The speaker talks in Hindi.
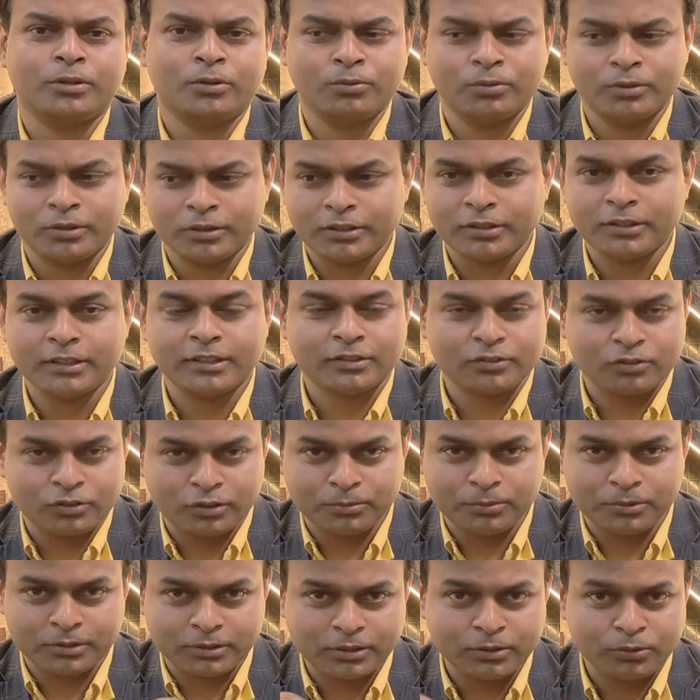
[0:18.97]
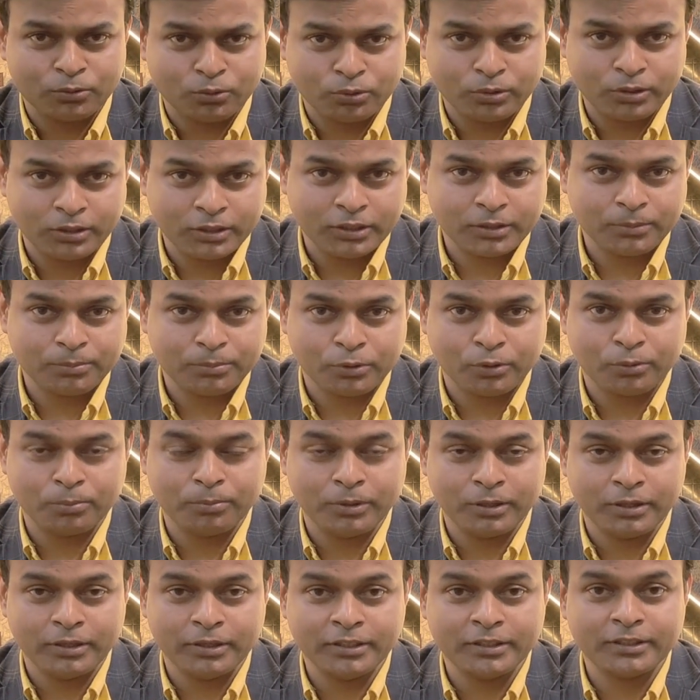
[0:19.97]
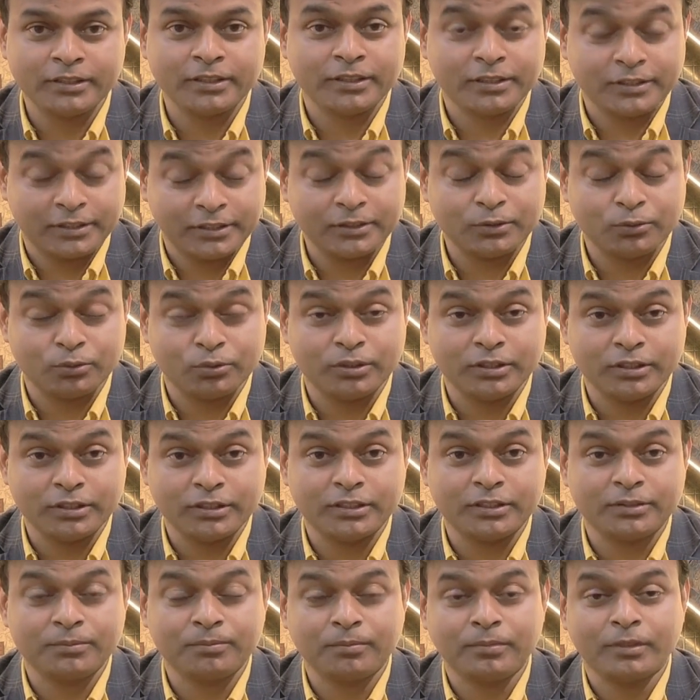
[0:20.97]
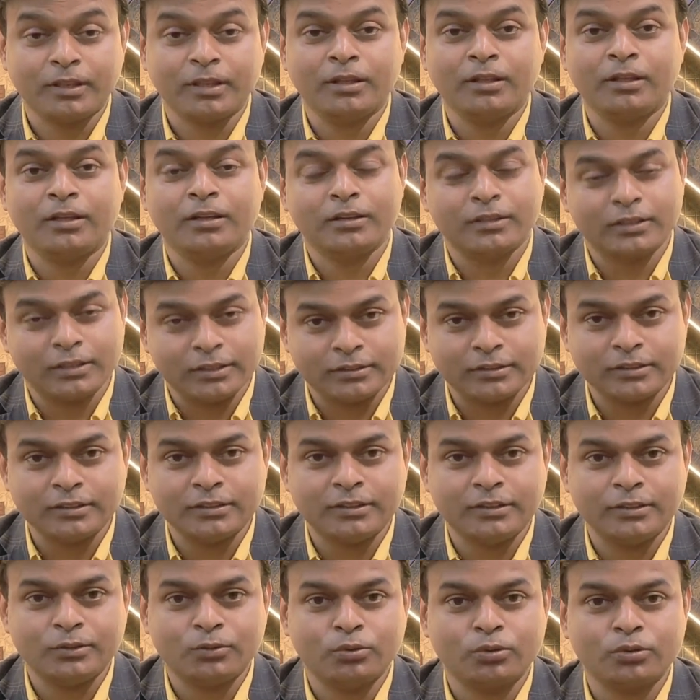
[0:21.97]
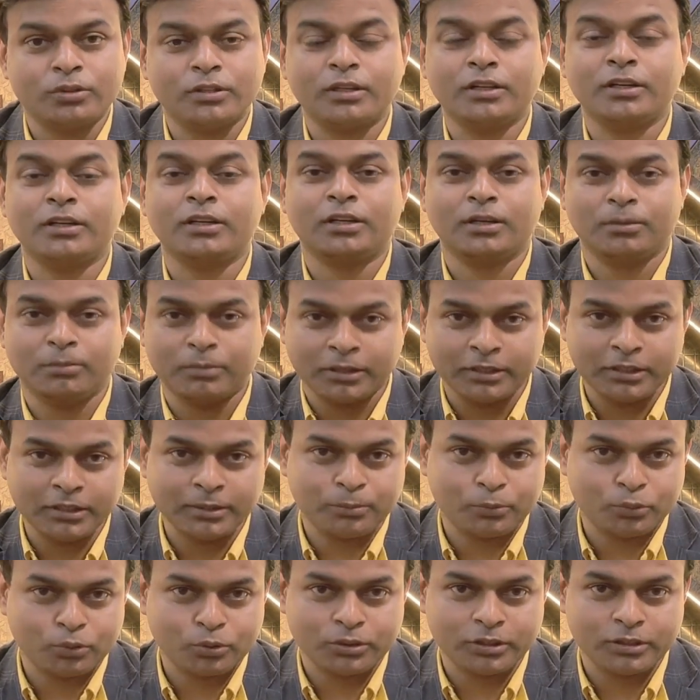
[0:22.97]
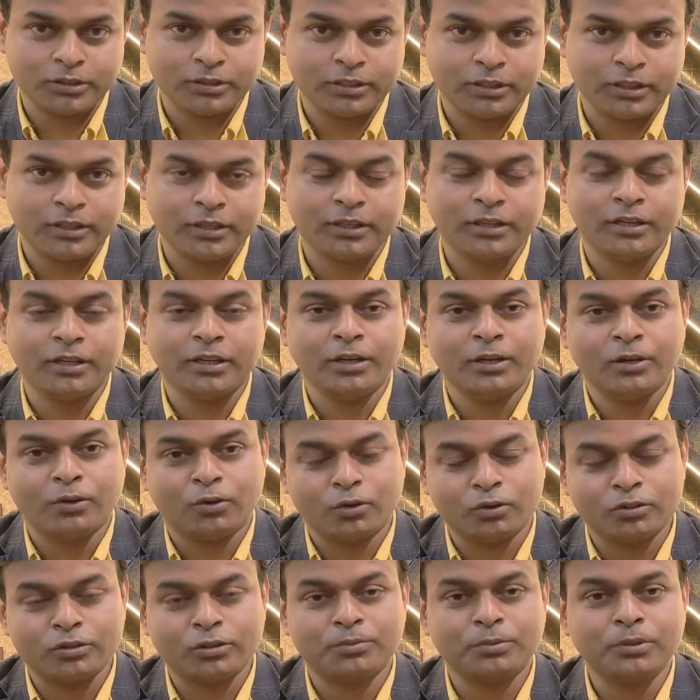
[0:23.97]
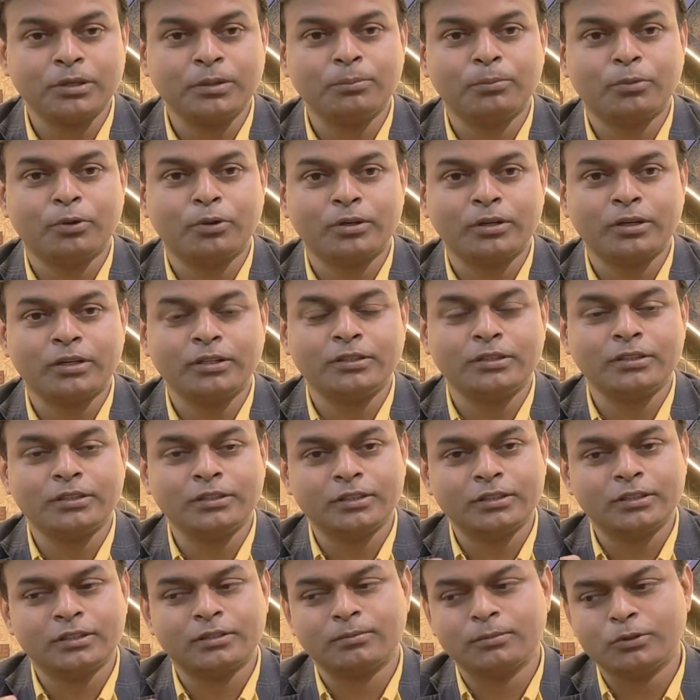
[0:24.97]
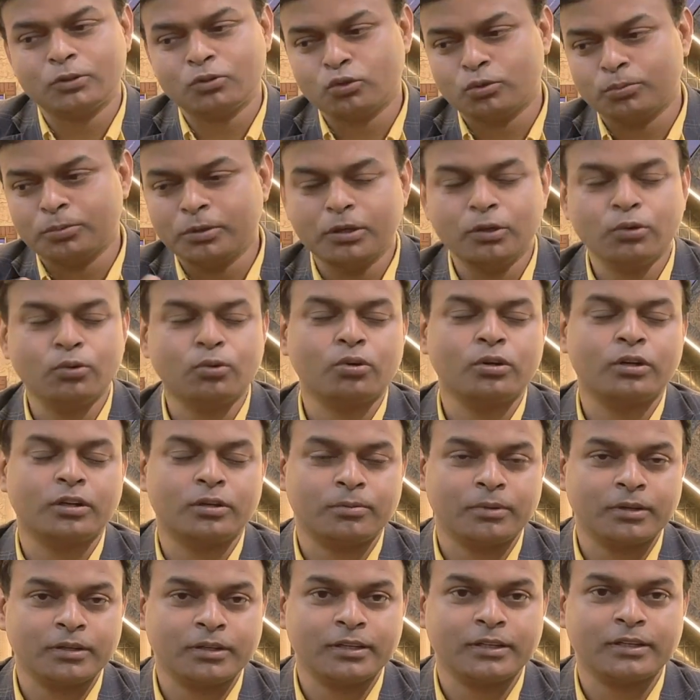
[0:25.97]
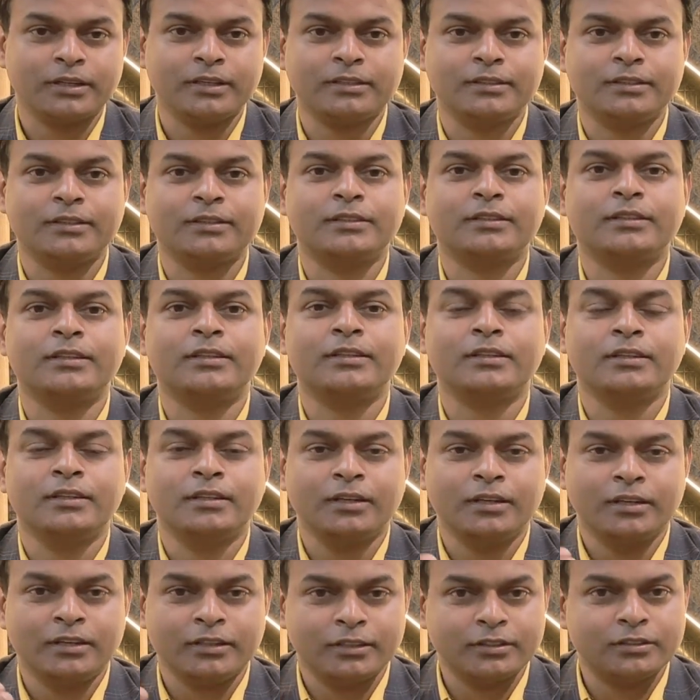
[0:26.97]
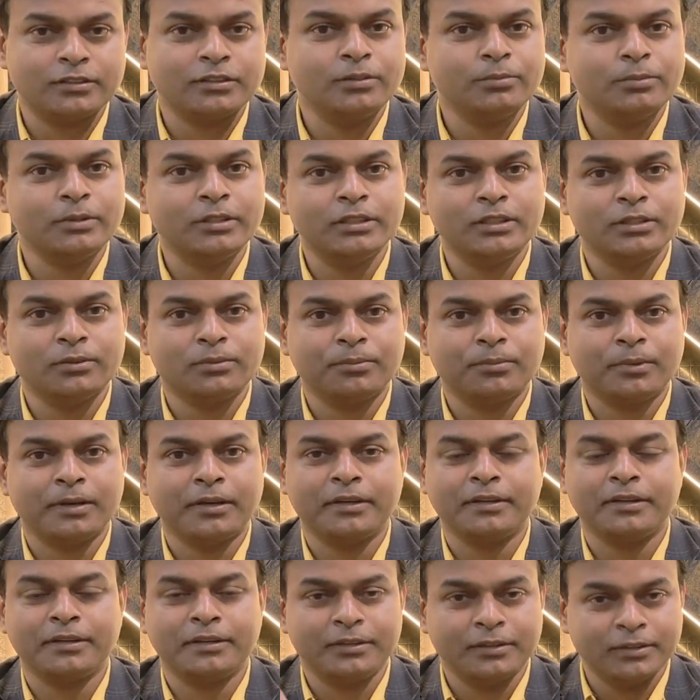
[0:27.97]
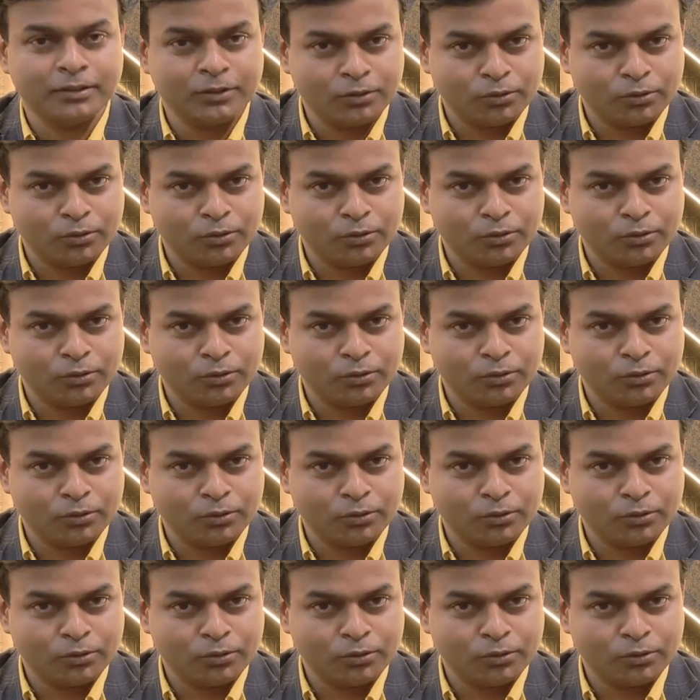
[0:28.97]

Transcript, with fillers: बताऊंगा कि वास्तव में इसके होने की प्रॉबिलिटी क्या है ठीक होने की कैसे ठीक होता है हमारी अप्रोचेज क्या है और सबसे इंपॉर्टेंट चीज़ इसमें जो भी ल्यूकोडर्मा के केसेस के टेस्टिमनी जब हम आएगी